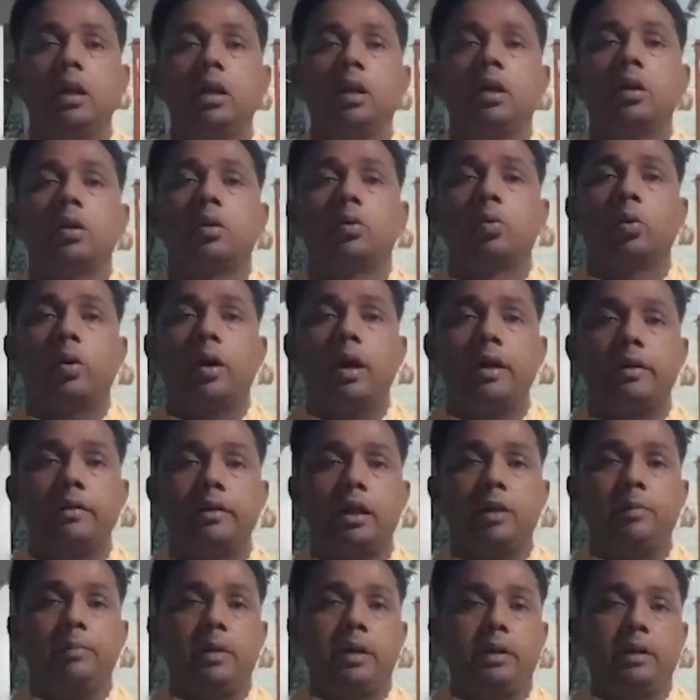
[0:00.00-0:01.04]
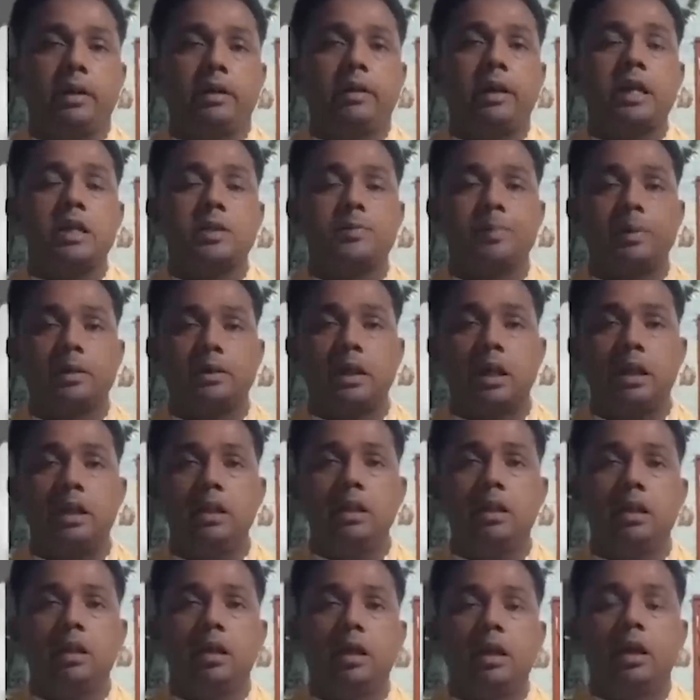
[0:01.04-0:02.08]
টু হান্ড্রেড বেডেড হাসপাতাল
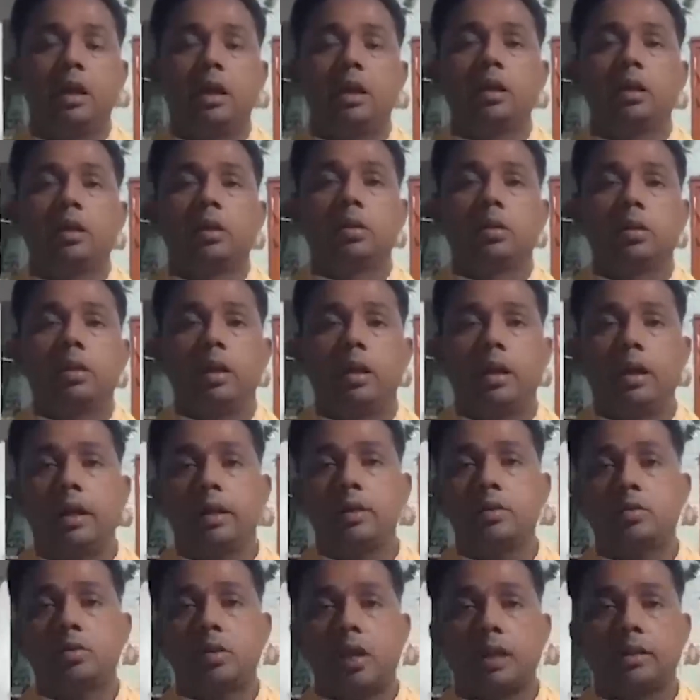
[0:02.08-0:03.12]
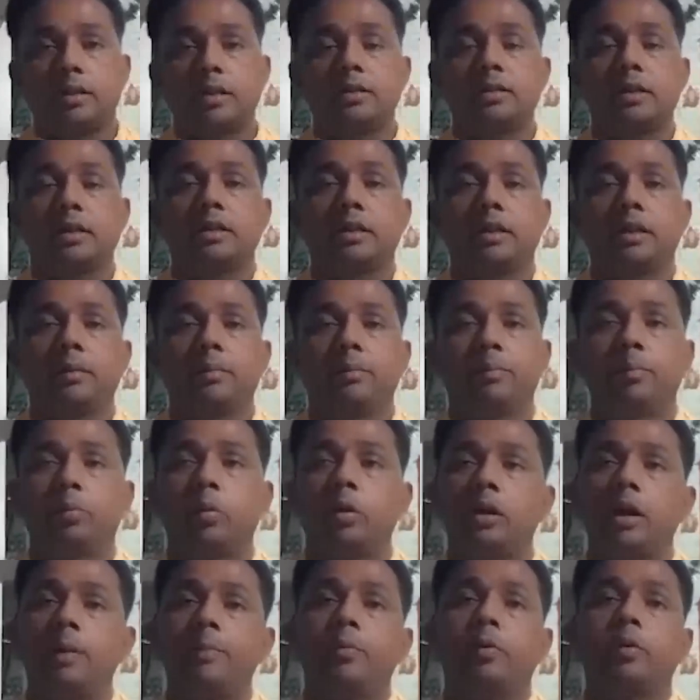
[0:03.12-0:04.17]
এর সাথে সাথে
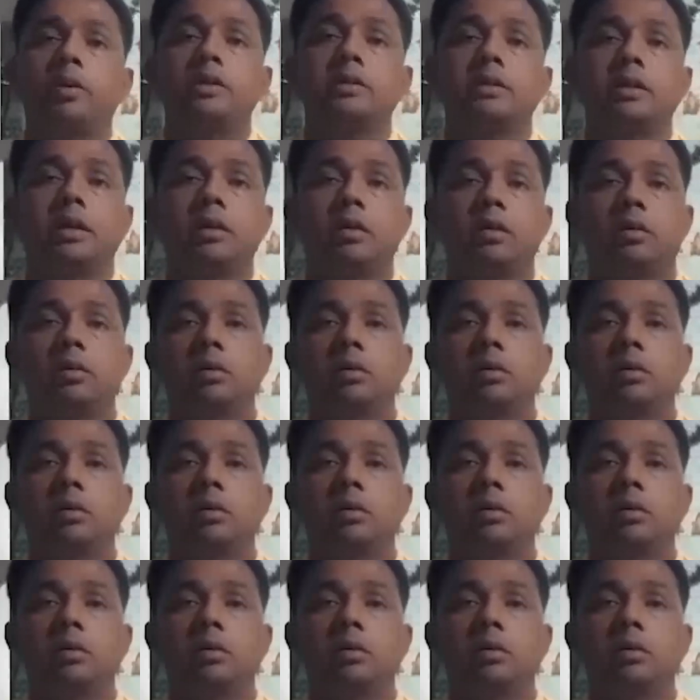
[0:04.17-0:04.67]
কয়লাপুরে যে